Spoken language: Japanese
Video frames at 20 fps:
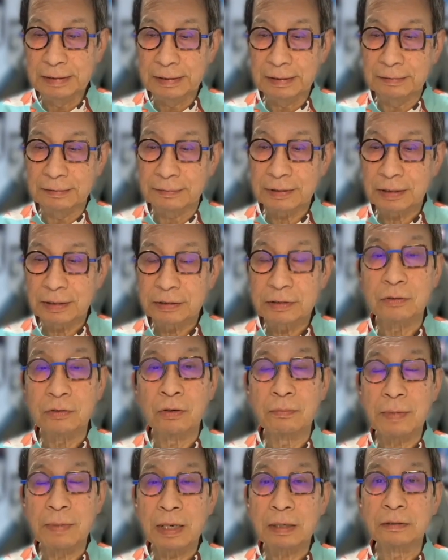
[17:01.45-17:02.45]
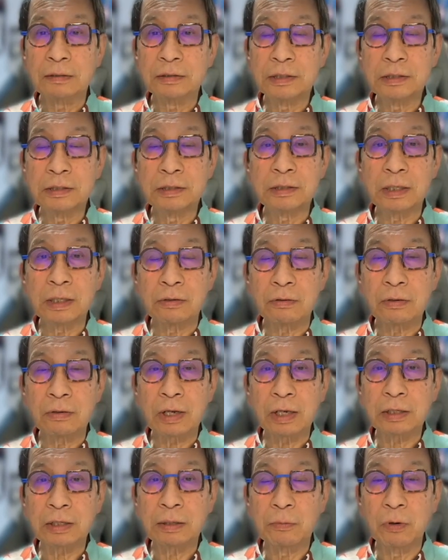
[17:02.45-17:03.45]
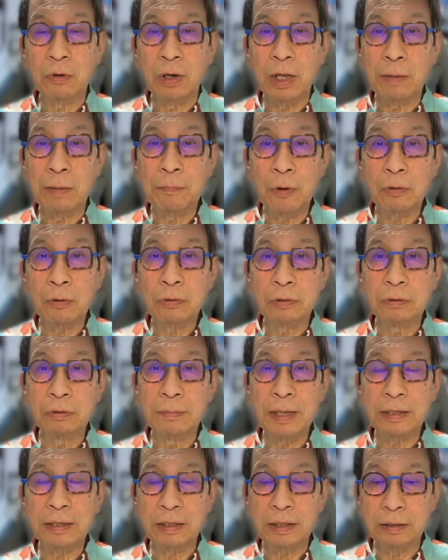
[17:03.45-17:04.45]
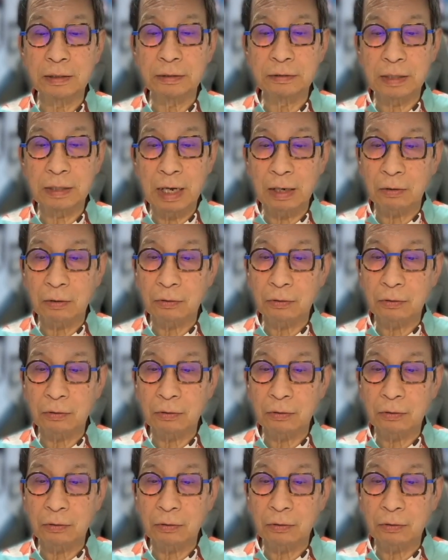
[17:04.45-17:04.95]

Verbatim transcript: 私のマック人生の中でもエポックメイキングなこ